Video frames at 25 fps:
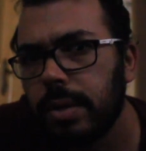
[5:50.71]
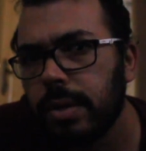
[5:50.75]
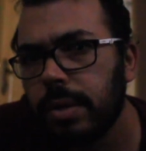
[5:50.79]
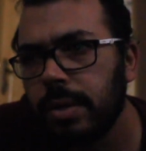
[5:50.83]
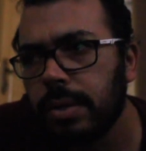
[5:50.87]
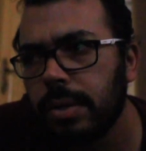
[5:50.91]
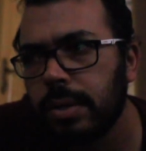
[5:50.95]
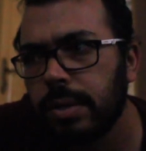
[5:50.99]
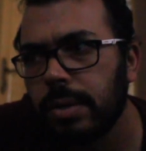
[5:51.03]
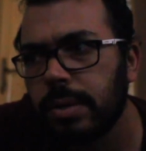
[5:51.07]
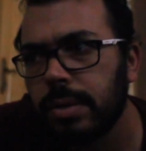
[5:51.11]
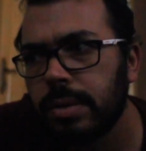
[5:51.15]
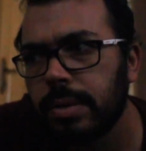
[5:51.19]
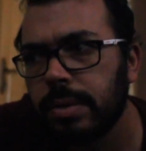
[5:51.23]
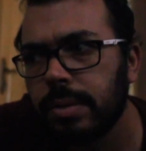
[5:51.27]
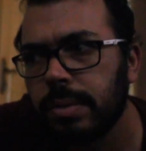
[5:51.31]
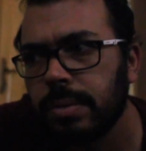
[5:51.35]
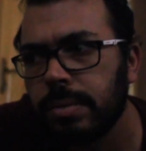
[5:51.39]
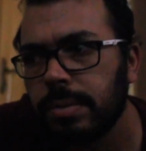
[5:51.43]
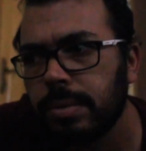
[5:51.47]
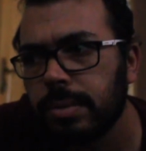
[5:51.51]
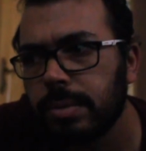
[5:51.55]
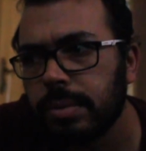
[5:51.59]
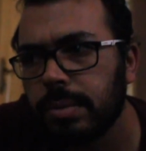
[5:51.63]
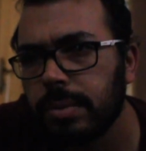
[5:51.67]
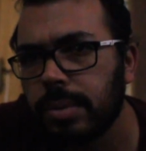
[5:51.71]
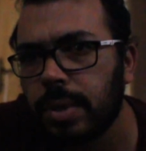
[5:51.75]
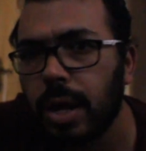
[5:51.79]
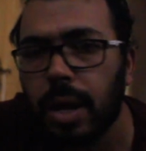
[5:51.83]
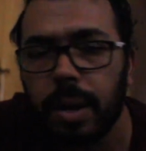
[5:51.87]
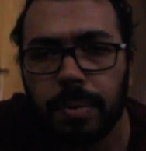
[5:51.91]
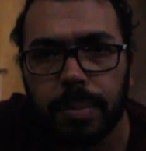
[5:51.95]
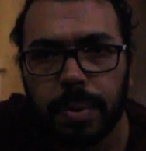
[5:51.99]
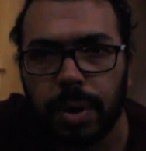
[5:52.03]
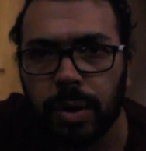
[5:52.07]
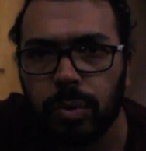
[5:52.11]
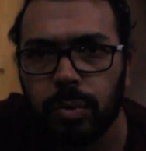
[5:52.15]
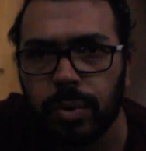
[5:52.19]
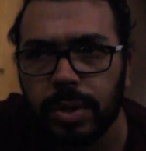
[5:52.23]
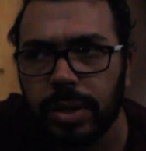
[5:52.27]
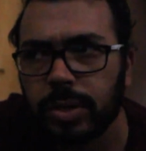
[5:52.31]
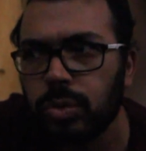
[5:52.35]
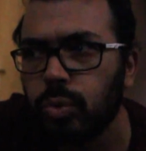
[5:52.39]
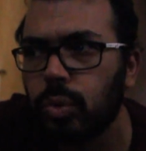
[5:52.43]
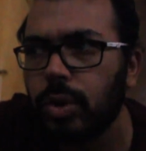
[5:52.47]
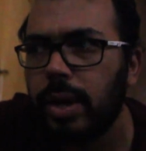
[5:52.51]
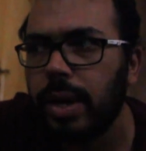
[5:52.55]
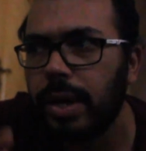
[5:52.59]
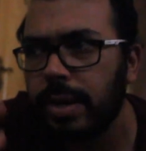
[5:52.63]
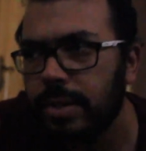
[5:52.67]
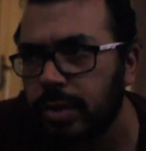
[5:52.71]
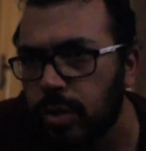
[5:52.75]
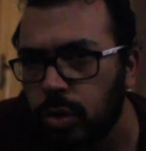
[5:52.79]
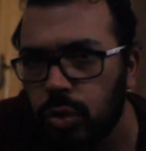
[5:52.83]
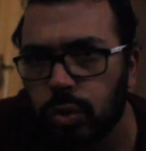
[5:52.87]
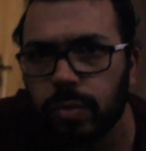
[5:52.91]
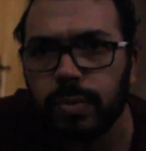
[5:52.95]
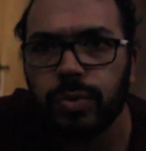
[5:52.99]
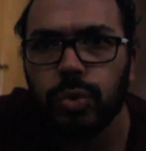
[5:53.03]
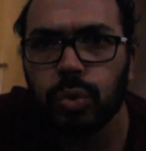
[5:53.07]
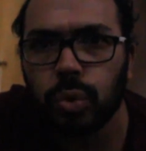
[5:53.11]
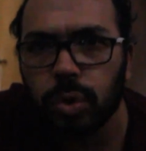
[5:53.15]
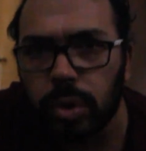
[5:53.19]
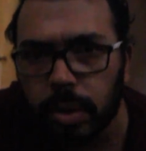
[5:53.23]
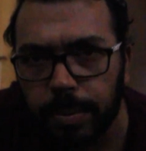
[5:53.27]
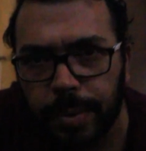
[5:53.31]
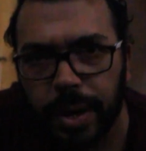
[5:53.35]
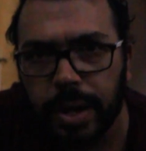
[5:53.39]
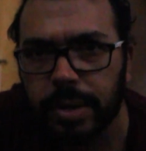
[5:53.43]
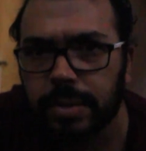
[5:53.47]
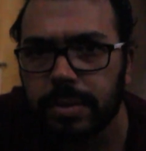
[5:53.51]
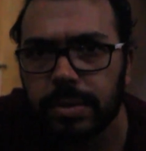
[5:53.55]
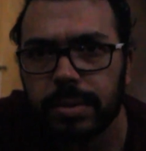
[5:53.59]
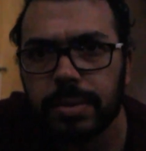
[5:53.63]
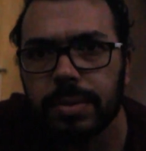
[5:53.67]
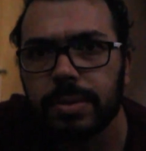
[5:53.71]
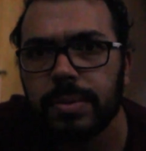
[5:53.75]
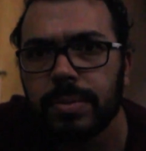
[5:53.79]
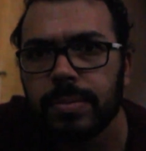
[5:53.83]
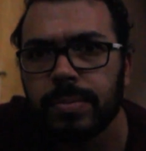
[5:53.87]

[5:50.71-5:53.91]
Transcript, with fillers: آه، صعب او الناس كلها عايزه تشوف شغل بعض